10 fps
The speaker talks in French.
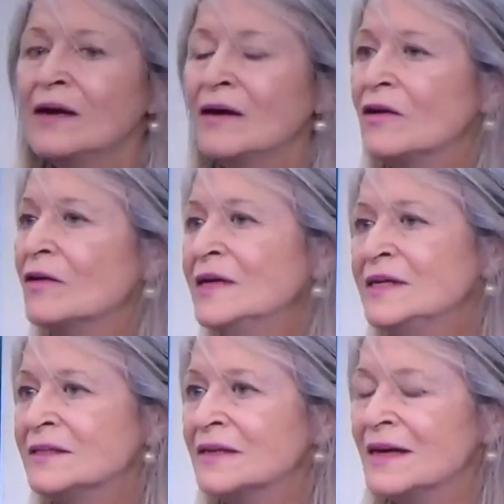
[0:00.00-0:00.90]

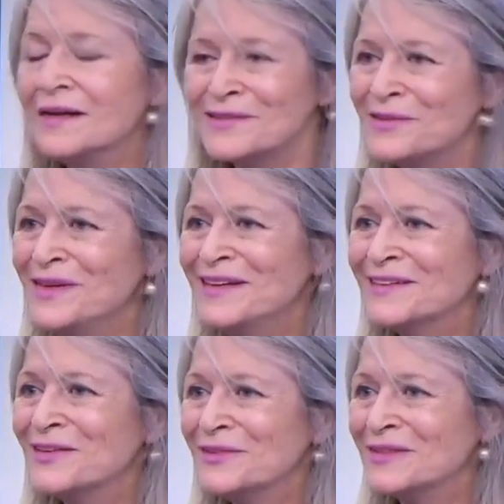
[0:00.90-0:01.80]
l'alcooliste,
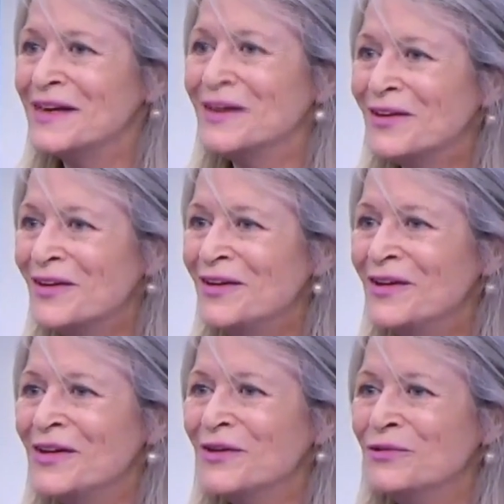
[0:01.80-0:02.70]
l'alcoolique sans
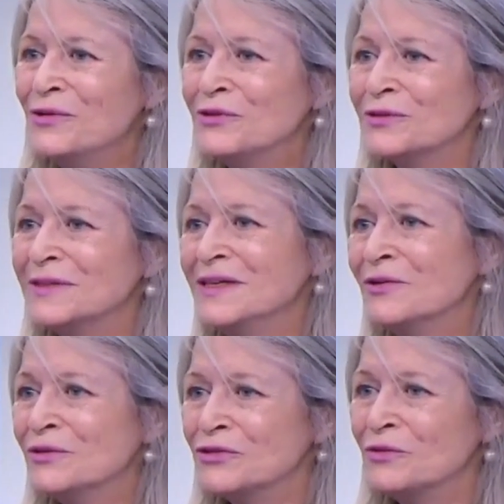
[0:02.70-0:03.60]
alcool ou le
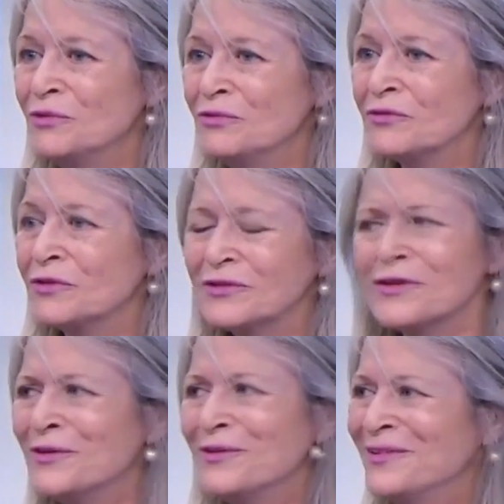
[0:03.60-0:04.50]
toxico sans bouffe,
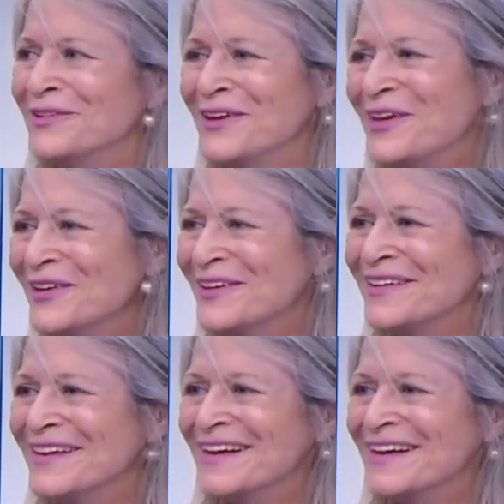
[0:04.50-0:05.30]
sans drogue.